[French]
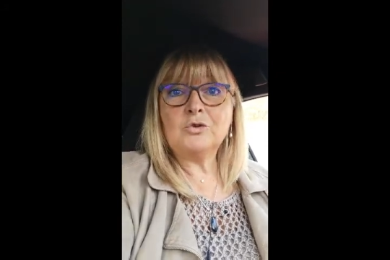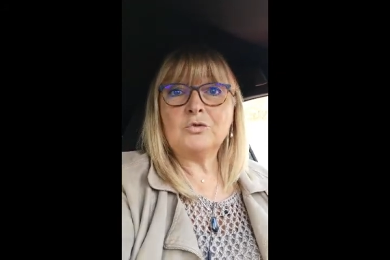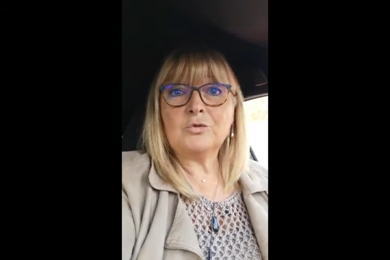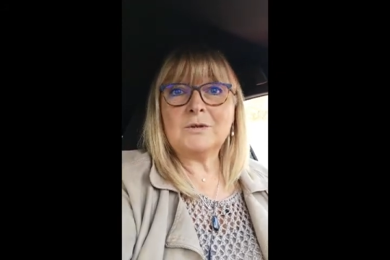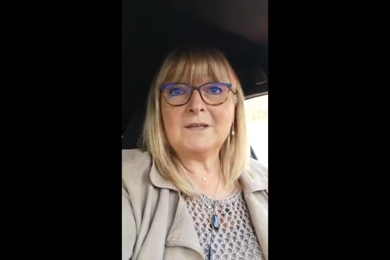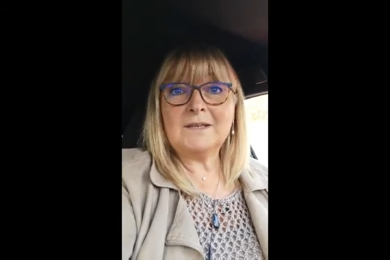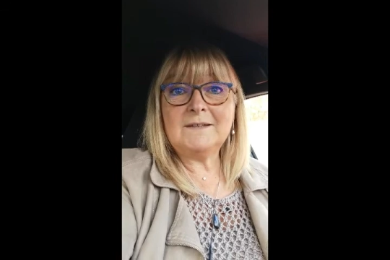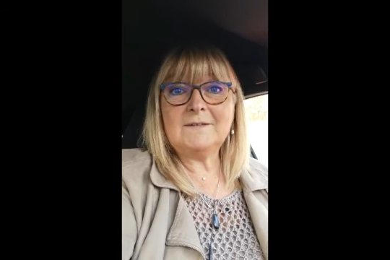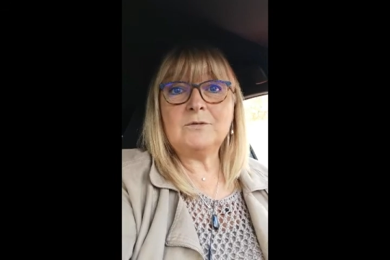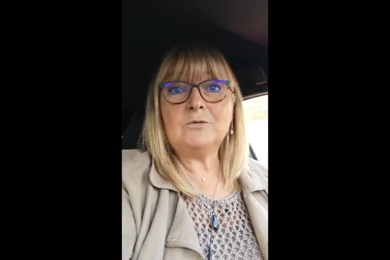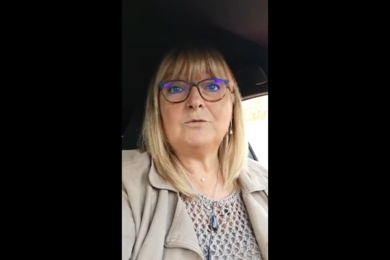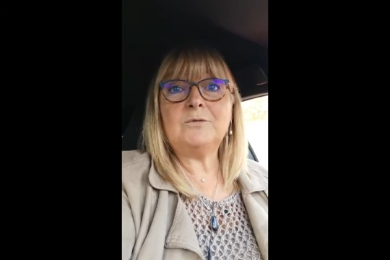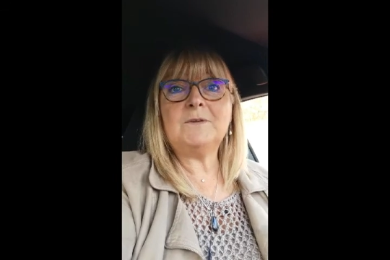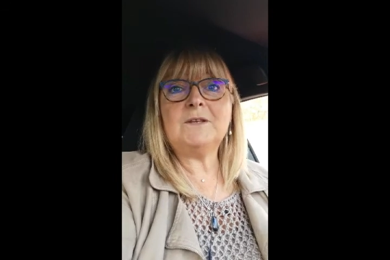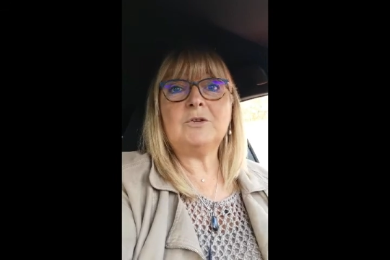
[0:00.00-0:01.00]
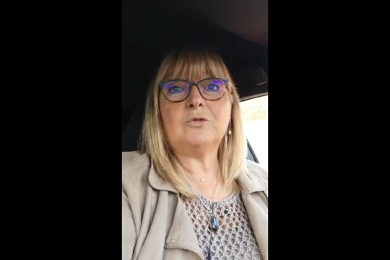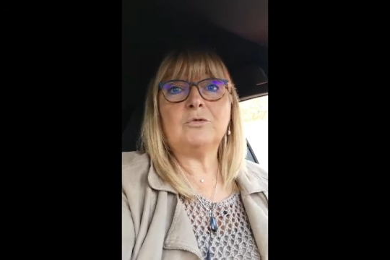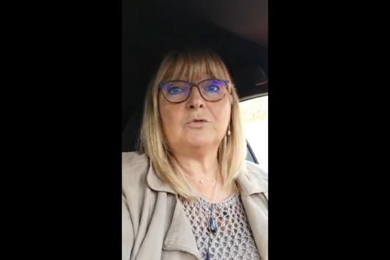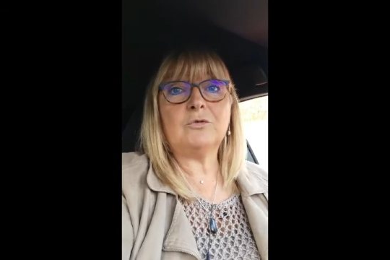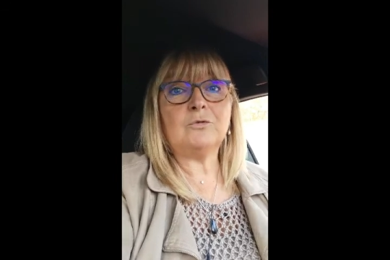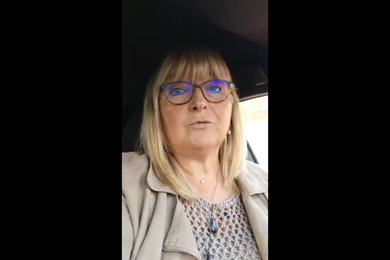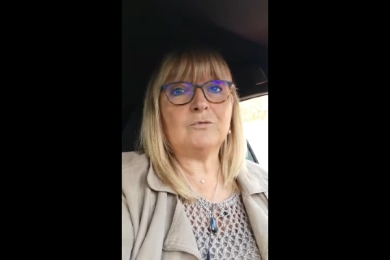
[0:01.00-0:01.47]
Donc il suffit
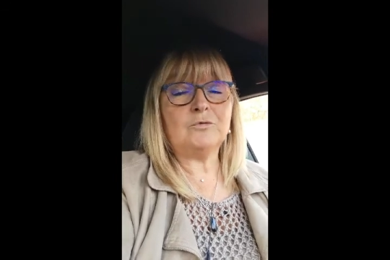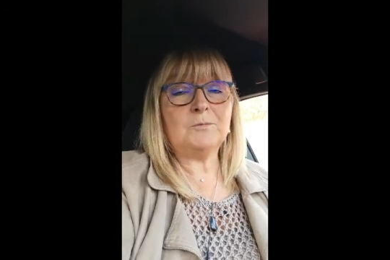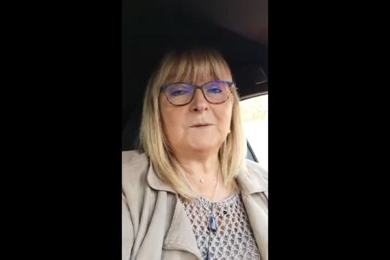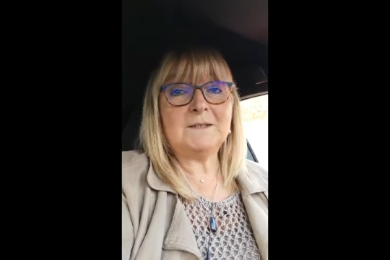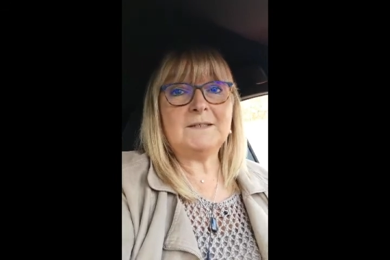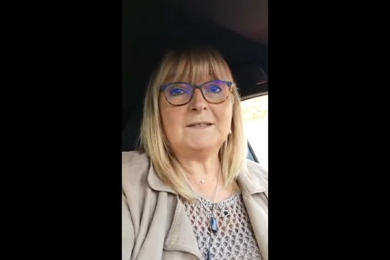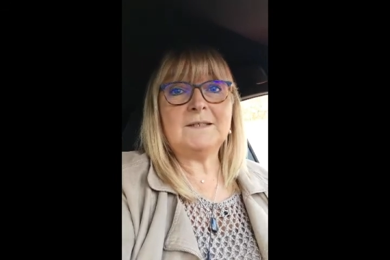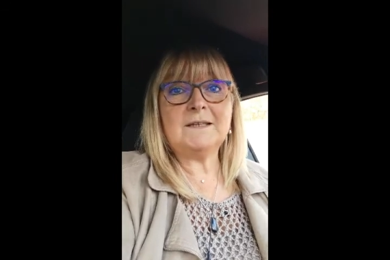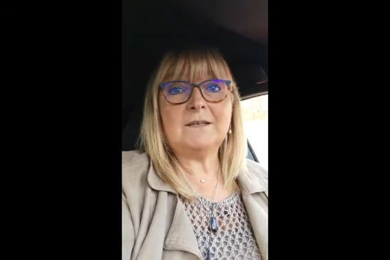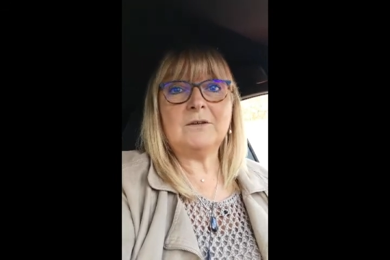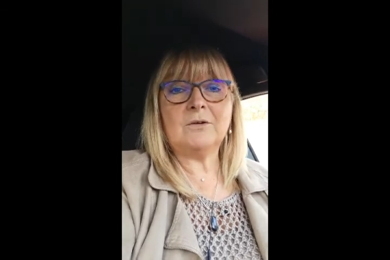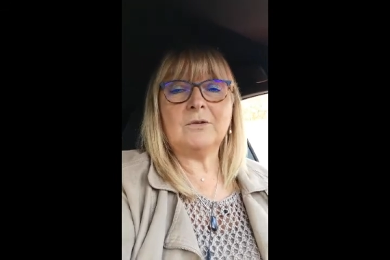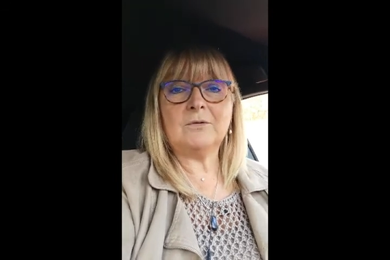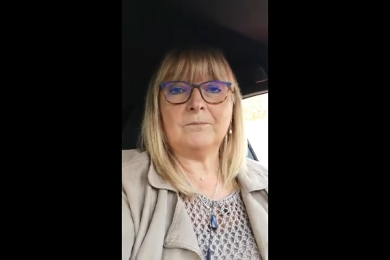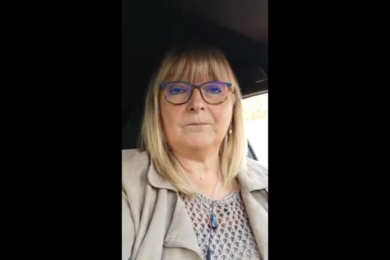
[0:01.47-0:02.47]
que vous mettiez